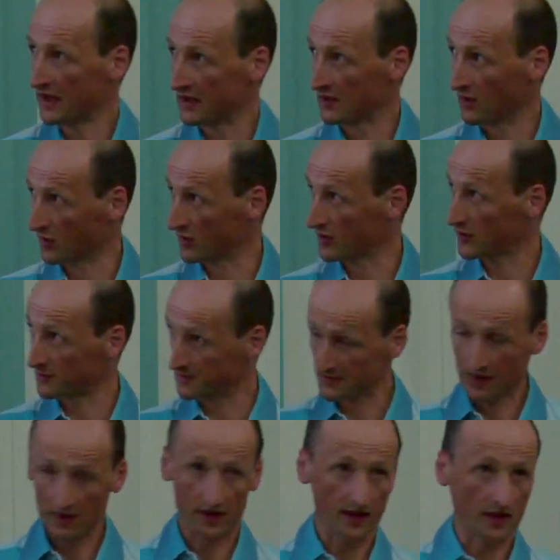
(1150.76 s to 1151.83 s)
Donc,
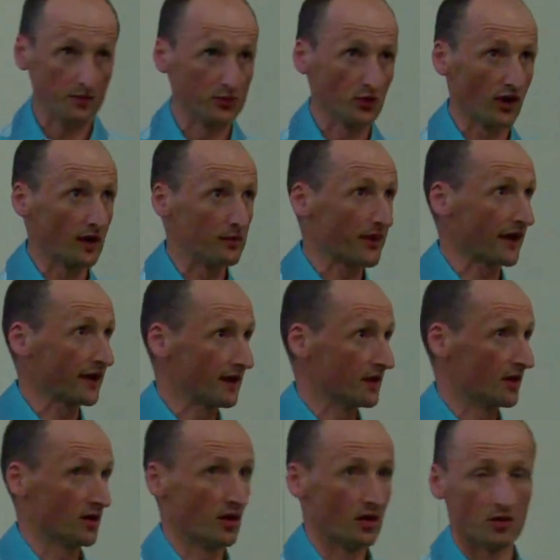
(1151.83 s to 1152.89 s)
et pour
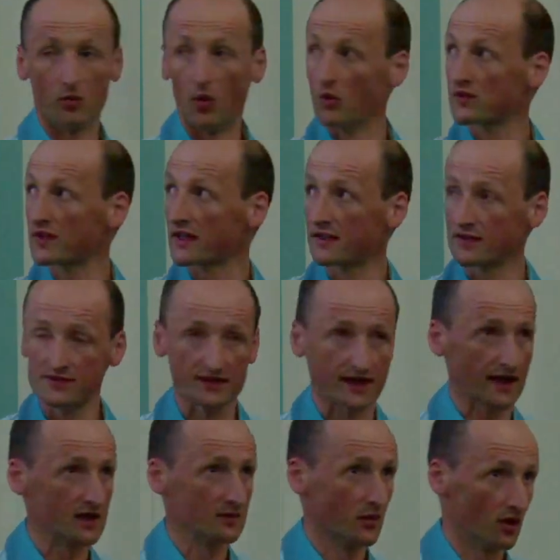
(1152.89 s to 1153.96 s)
après euh, montrer que c'est
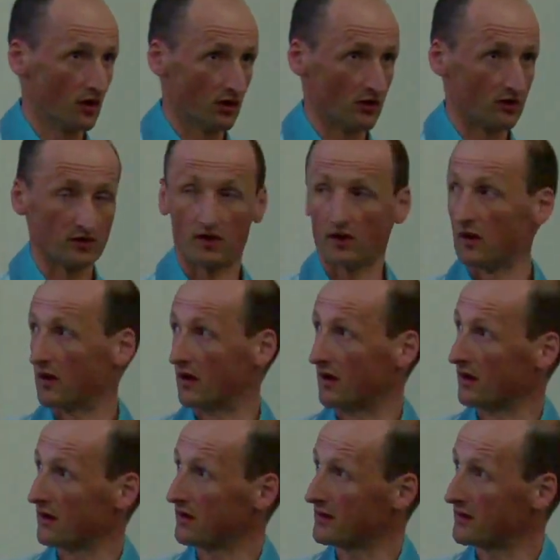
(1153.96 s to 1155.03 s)
réellement euh,
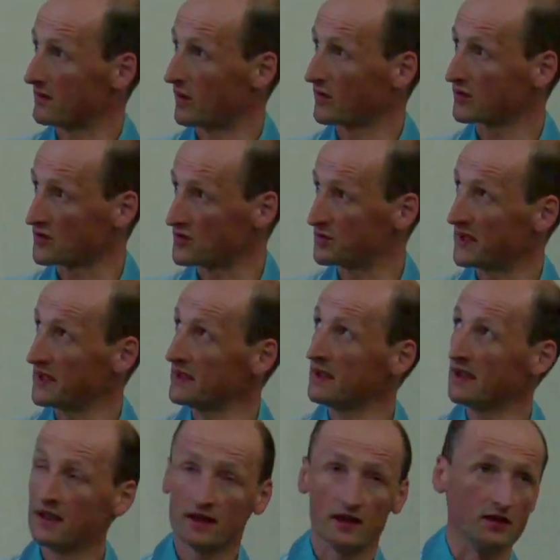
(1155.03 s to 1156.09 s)
notre spin,
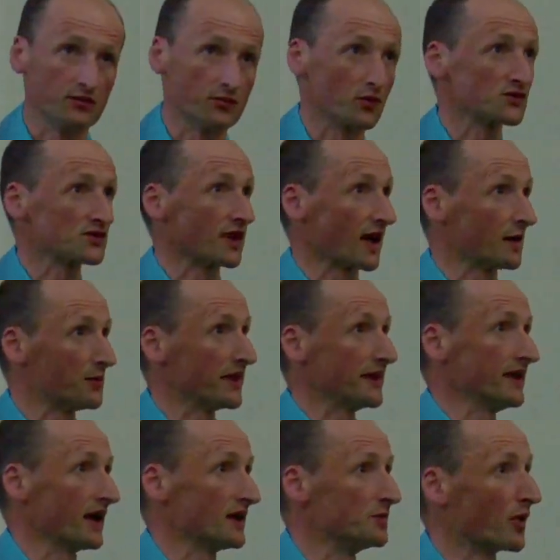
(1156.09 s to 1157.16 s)
il faut se
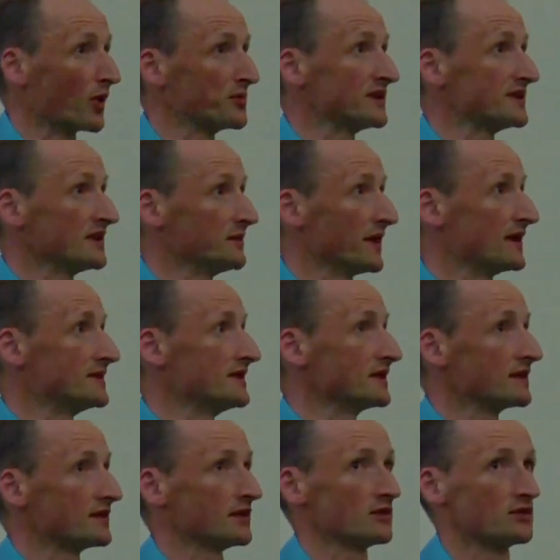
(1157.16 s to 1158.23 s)
rappeler à les propriétés
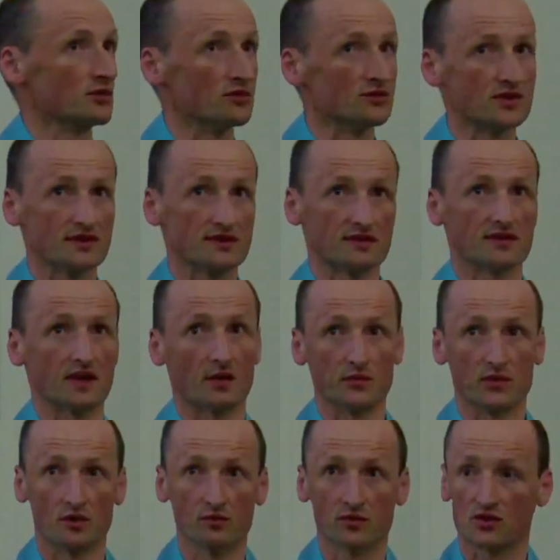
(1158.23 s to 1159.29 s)
magnétiques de cet
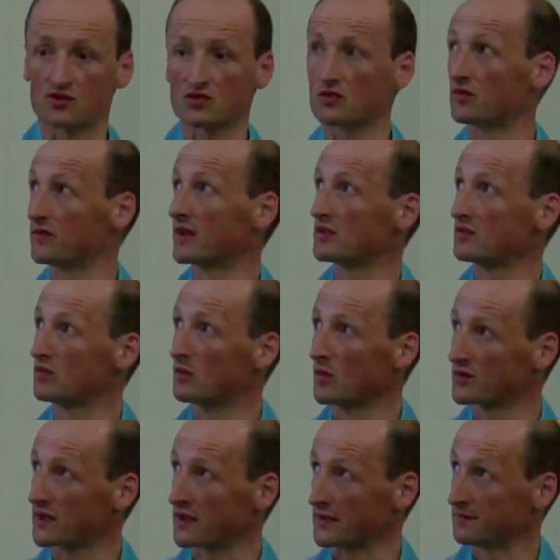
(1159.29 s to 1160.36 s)
terbium que je viens de vous
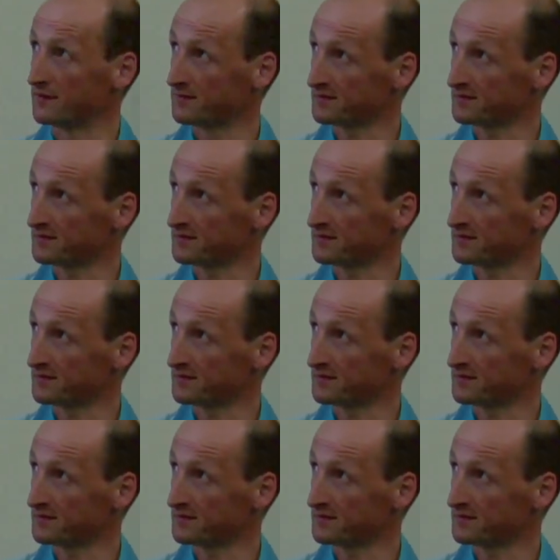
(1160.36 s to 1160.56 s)
montrer.